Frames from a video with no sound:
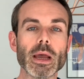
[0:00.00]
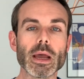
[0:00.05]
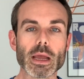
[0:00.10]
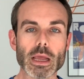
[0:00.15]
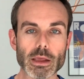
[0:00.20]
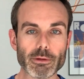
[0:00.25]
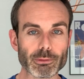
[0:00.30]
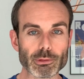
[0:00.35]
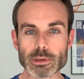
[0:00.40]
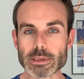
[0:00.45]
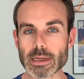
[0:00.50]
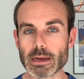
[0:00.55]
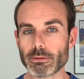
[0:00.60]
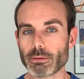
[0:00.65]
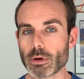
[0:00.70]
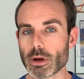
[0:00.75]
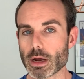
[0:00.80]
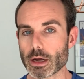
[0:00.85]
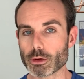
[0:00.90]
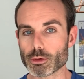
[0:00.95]
Il faut
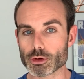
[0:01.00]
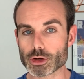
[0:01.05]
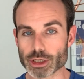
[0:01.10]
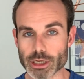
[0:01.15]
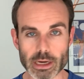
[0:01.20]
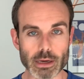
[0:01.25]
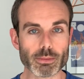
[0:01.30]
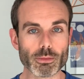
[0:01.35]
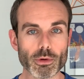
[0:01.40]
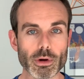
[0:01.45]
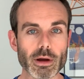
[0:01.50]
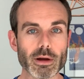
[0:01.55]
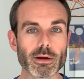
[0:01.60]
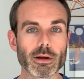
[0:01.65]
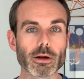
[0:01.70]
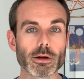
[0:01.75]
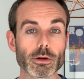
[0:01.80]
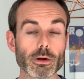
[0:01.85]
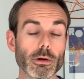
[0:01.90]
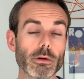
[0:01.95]
savoir que chaque
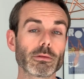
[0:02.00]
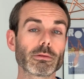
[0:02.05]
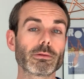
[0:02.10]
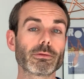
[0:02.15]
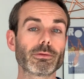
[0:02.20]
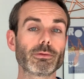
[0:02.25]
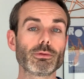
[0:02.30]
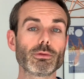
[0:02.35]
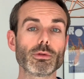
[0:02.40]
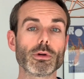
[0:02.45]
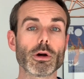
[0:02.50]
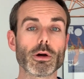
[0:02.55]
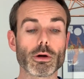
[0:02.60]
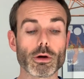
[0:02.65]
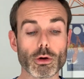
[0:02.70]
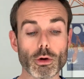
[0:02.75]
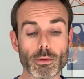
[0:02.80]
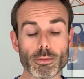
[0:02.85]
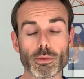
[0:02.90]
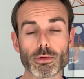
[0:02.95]
mois, quand vous euh,
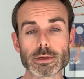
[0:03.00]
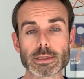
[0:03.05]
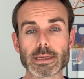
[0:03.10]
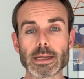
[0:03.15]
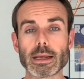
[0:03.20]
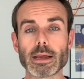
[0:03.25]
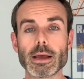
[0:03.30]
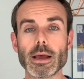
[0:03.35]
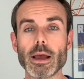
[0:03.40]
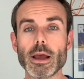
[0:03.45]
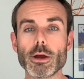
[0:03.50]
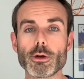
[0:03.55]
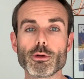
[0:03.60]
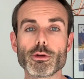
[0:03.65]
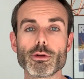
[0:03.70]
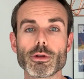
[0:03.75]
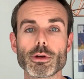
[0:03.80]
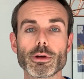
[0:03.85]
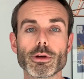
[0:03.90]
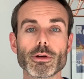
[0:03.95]
remboursez
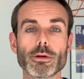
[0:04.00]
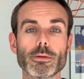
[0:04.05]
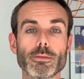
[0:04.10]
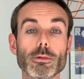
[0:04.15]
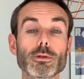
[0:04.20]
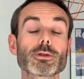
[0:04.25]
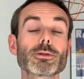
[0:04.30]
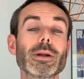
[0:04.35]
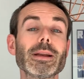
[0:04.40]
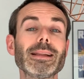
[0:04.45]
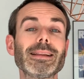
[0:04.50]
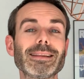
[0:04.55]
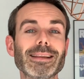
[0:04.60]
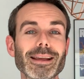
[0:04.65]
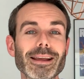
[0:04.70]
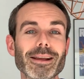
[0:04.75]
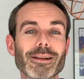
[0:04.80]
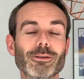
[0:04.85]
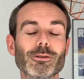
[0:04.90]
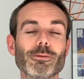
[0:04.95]
une euh,
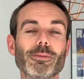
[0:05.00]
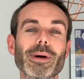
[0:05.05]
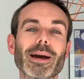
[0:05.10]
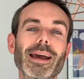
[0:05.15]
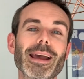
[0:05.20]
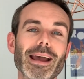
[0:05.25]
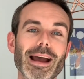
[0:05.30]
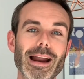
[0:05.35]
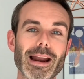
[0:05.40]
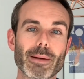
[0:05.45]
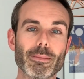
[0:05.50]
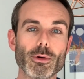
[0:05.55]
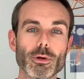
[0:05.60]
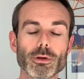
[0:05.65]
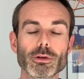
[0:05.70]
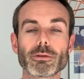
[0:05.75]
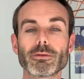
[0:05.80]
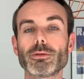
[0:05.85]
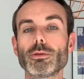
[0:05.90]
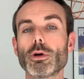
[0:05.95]
mensualité de prêt à la
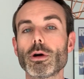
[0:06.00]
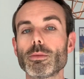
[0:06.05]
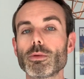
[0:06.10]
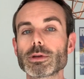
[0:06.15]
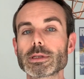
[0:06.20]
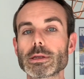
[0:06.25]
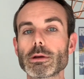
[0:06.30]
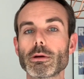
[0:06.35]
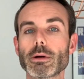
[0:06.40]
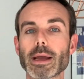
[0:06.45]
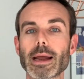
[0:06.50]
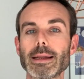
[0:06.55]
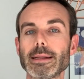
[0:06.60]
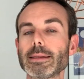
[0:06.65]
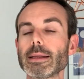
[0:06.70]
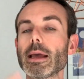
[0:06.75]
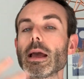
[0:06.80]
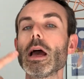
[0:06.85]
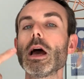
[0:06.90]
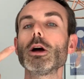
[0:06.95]
banque, vous remboursez en
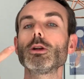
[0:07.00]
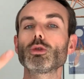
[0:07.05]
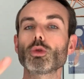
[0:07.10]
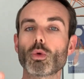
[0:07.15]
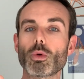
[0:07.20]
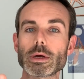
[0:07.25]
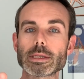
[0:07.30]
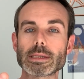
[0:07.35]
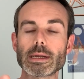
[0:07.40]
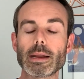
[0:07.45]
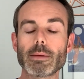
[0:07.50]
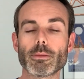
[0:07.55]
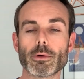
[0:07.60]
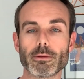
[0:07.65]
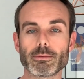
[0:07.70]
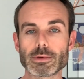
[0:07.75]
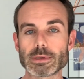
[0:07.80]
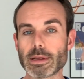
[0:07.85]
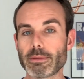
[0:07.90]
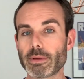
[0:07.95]
réalité trois
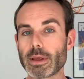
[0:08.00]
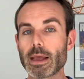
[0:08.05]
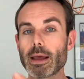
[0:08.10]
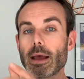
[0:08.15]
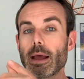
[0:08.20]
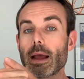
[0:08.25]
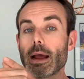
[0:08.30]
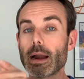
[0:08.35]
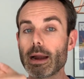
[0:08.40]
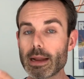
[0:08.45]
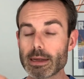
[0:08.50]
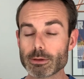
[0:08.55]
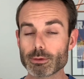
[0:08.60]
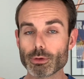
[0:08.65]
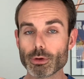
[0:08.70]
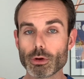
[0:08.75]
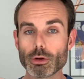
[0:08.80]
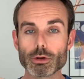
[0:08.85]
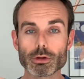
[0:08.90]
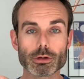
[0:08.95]
éléments. Vous avez
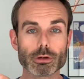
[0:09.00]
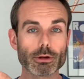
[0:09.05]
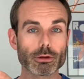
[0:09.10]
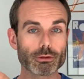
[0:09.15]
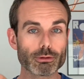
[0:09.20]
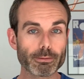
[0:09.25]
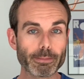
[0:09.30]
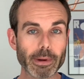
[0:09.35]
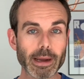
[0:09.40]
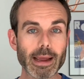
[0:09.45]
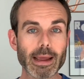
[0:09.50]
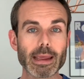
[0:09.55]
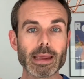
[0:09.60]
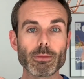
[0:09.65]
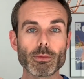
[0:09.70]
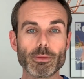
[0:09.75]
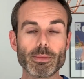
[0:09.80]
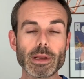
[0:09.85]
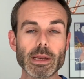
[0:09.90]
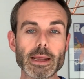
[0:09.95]
l'assurance du prêt
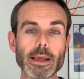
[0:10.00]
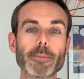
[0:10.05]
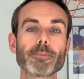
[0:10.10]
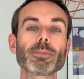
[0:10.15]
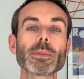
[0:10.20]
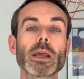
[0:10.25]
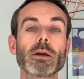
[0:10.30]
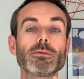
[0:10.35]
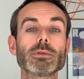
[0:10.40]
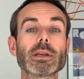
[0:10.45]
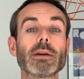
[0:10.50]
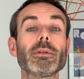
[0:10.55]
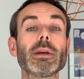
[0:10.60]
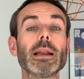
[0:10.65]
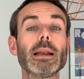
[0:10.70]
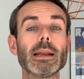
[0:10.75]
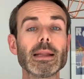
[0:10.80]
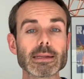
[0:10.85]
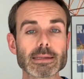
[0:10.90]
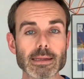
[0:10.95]
immobilier, vous
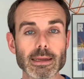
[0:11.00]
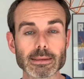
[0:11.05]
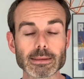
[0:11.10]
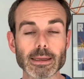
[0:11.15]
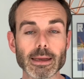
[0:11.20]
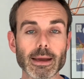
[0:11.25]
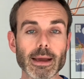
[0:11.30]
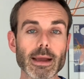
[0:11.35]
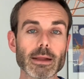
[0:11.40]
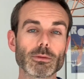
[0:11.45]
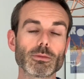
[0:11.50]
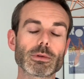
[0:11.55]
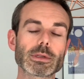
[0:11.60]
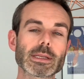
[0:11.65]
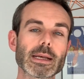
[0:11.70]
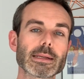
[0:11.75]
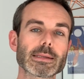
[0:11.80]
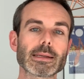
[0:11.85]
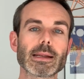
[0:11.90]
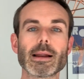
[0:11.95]
avez les intérêts, donc
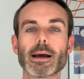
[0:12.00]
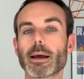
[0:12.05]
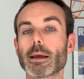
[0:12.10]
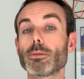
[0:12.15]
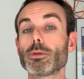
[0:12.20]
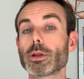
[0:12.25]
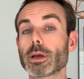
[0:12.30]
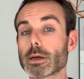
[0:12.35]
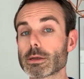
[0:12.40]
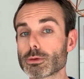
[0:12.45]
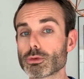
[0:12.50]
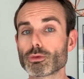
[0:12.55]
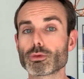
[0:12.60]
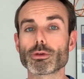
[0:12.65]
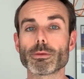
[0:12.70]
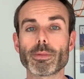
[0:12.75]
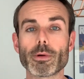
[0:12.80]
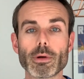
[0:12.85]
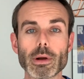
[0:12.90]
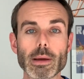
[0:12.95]
ça c'est la rémunération
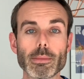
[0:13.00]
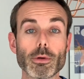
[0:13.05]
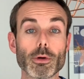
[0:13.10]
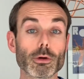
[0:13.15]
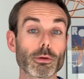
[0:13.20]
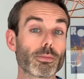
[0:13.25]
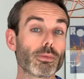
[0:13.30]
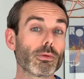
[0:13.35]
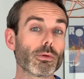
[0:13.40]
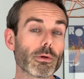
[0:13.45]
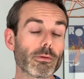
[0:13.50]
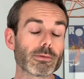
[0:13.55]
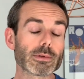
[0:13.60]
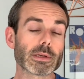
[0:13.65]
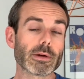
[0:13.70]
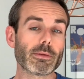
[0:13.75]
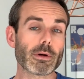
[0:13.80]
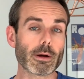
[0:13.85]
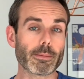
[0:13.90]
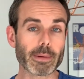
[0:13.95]
que prend la banque pour
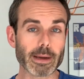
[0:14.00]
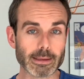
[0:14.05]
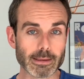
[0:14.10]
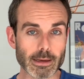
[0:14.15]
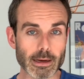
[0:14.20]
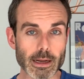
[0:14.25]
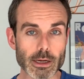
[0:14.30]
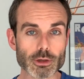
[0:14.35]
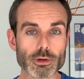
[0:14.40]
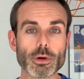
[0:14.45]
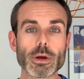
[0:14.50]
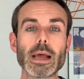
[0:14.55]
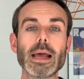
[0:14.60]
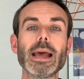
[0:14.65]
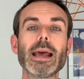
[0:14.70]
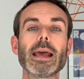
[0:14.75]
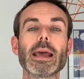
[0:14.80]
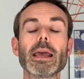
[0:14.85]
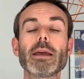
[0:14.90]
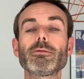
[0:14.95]
vous avoir prêté de l'argent.
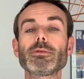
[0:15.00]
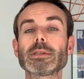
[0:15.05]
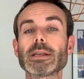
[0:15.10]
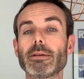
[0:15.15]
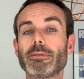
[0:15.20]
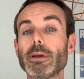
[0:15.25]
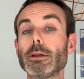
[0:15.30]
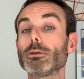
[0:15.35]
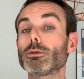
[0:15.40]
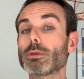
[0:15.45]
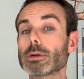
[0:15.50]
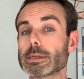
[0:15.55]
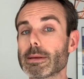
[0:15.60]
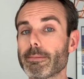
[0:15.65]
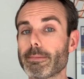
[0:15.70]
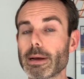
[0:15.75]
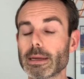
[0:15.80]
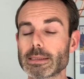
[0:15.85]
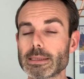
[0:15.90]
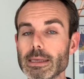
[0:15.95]
Et vous avez une
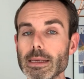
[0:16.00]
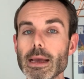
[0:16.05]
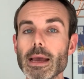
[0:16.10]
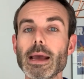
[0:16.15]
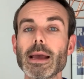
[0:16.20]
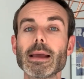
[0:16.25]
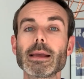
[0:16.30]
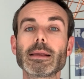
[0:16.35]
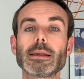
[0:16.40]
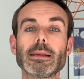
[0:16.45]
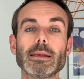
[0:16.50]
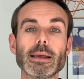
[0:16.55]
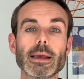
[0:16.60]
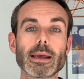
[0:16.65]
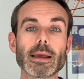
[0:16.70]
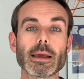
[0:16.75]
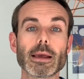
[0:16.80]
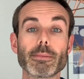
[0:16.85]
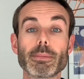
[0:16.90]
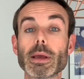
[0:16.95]
troisième partie qui
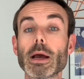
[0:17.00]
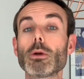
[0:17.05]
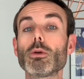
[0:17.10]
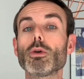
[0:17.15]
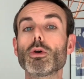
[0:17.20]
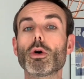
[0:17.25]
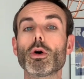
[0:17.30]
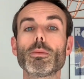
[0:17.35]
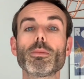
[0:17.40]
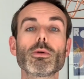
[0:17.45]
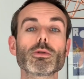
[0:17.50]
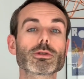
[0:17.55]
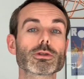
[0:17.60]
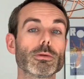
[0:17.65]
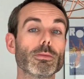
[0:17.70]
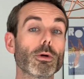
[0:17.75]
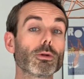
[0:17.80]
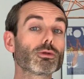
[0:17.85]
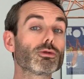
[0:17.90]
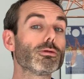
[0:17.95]
est eh bien, le
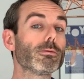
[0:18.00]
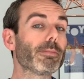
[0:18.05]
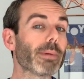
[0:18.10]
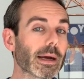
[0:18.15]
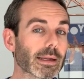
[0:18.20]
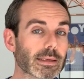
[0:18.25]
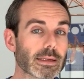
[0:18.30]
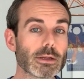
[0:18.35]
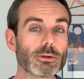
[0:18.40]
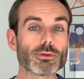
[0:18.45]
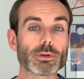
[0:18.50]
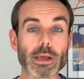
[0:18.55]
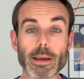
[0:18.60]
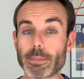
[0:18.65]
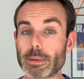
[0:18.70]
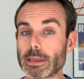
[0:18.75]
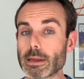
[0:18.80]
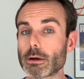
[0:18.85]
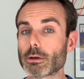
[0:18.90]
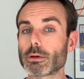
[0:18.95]
remboursement d'une partie du
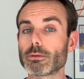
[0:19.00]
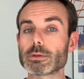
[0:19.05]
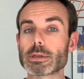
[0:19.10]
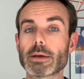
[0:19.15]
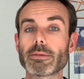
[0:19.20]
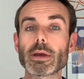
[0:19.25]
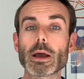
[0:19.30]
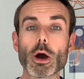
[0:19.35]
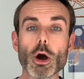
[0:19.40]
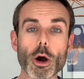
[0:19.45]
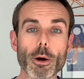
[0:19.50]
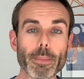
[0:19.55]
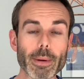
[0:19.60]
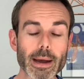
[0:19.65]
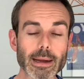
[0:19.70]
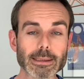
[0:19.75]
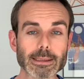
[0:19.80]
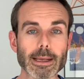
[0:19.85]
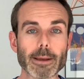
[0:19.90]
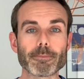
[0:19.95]
capital que vous avez
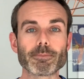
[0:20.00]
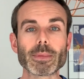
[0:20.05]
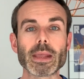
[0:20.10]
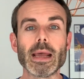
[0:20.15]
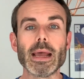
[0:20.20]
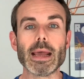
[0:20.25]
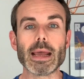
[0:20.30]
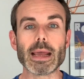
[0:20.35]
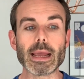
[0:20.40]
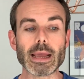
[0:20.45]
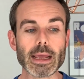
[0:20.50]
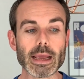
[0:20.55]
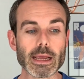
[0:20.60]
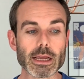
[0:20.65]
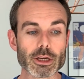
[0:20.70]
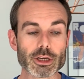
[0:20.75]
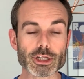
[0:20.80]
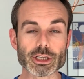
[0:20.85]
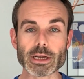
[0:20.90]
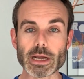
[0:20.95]
emprunté.
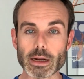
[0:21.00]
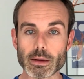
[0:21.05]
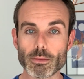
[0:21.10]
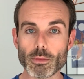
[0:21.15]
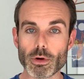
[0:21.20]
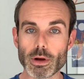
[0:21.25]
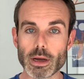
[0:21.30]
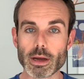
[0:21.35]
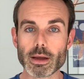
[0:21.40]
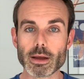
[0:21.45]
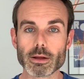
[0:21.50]
Et chaque mois,